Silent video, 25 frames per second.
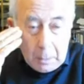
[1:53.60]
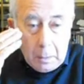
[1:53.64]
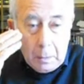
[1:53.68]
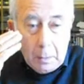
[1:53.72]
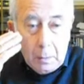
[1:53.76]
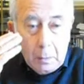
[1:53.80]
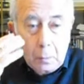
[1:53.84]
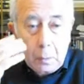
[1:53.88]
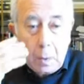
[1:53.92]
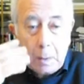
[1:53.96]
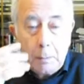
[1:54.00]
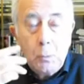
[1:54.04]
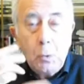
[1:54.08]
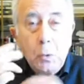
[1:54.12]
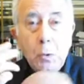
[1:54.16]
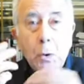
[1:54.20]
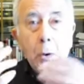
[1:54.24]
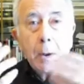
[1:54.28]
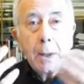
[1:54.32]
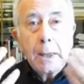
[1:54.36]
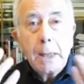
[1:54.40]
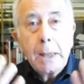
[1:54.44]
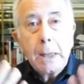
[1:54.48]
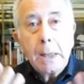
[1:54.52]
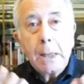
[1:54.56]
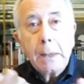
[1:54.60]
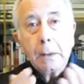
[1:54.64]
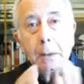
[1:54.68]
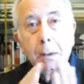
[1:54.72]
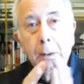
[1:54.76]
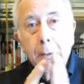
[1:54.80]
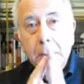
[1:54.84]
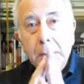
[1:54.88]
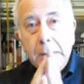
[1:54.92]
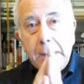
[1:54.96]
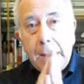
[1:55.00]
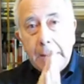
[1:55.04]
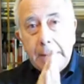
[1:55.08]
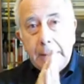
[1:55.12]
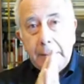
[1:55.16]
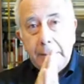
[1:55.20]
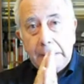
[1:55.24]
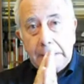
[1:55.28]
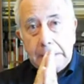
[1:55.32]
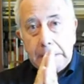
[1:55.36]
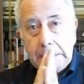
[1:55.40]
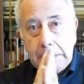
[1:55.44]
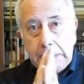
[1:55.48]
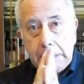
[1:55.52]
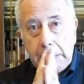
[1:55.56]
Quel muro che eh, sta
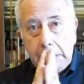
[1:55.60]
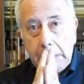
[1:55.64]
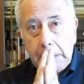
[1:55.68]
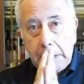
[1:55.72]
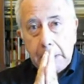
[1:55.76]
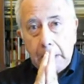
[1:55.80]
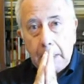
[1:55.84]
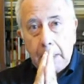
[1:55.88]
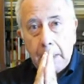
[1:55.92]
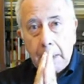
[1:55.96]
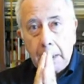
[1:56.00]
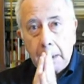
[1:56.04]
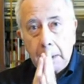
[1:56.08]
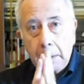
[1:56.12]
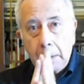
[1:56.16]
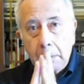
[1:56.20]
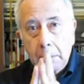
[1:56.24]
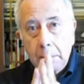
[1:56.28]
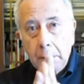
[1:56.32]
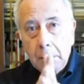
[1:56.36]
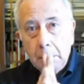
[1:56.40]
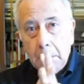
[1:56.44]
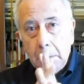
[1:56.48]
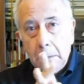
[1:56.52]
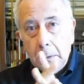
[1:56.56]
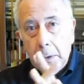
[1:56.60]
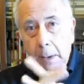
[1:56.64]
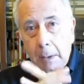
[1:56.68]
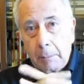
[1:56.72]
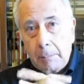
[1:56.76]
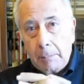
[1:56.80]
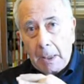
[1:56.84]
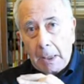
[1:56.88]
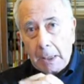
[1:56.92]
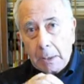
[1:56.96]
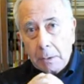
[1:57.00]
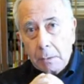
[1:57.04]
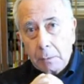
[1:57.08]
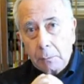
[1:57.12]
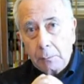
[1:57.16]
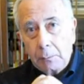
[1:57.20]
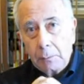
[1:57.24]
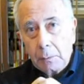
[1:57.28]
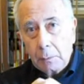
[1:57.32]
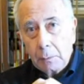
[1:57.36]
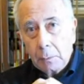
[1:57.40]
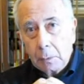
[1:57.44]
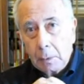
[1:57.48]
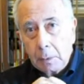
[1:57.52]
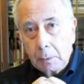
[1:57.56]
davanti a, uh, al Palazzo
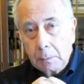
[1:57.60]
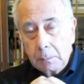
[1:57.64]
Fiori